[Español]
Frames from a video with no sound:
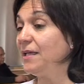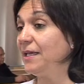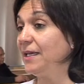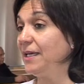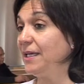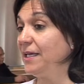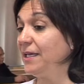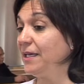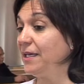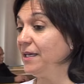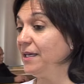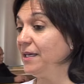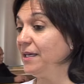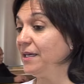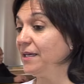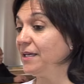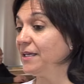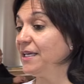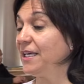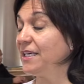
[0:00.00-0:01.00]

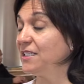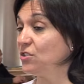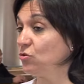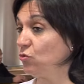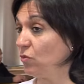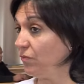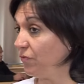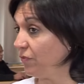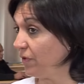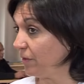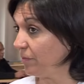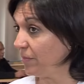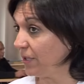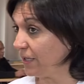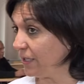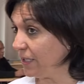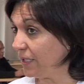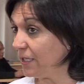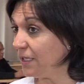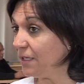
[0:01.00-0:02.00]
eh, que es su
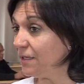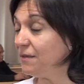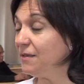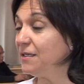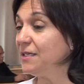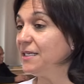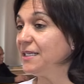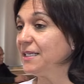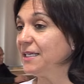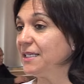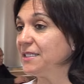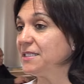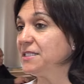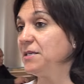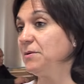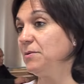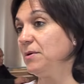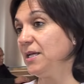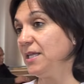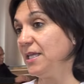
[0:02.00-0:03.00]
enfermedad, que
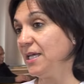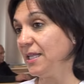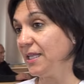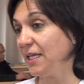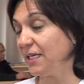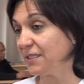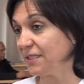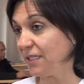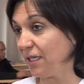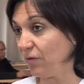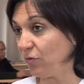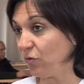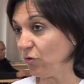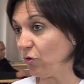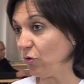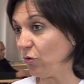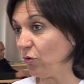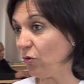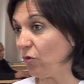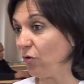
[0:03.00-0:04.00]
se vaya
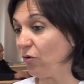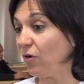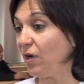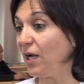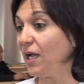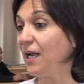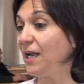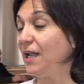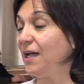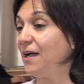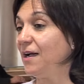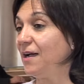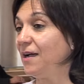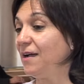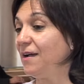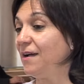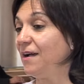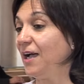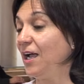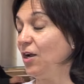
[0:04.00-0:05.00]
adaptando a,
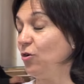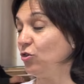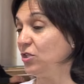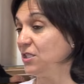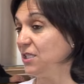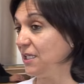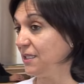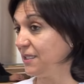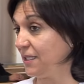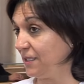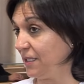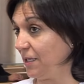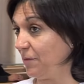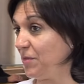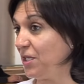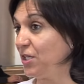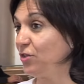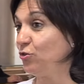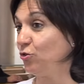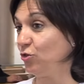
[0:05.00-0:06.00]
lo que es el
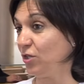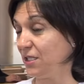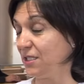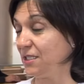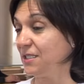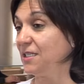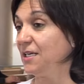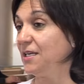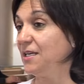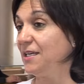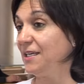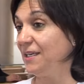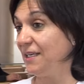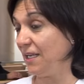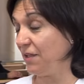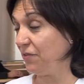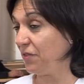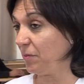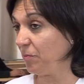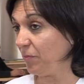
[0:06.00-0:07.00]
tratamiento, que es
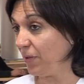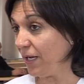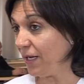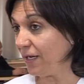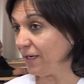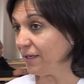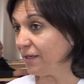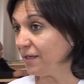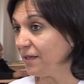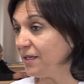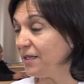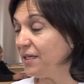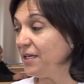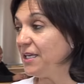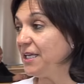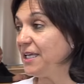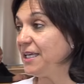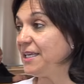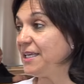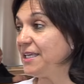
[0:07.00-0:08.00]
la CEPAC,
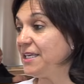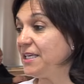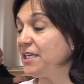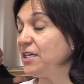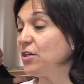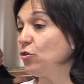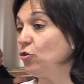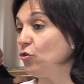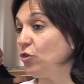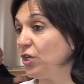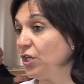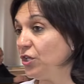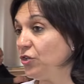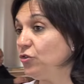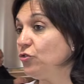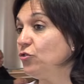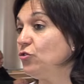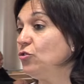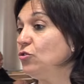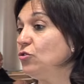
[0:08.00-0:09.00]
y con
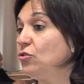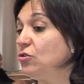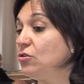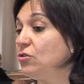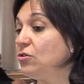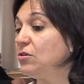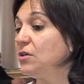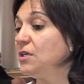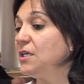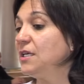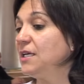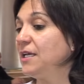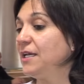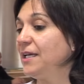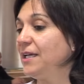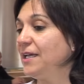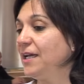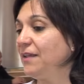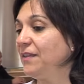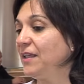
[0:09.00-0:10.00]
ello
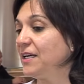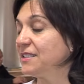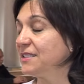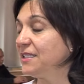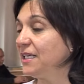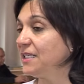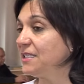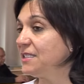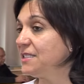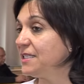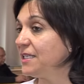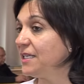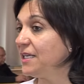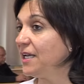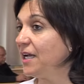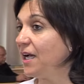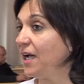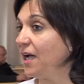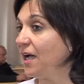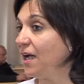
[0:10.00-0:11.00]
eh,
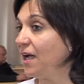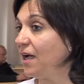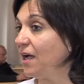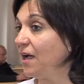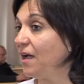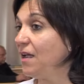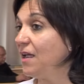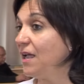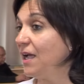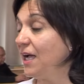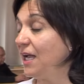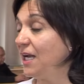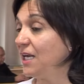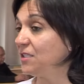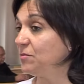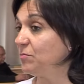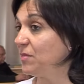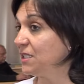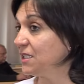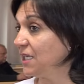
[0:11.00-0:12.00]
adaptarse a
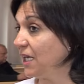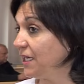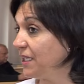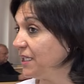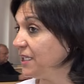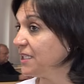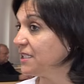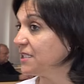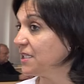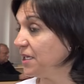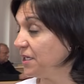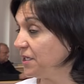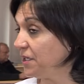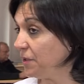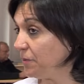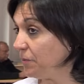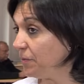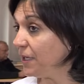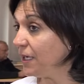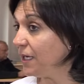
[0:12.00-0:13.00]
las mascarillas que
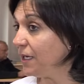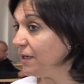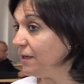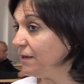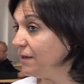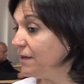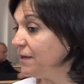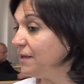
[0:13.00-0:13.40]
lleva,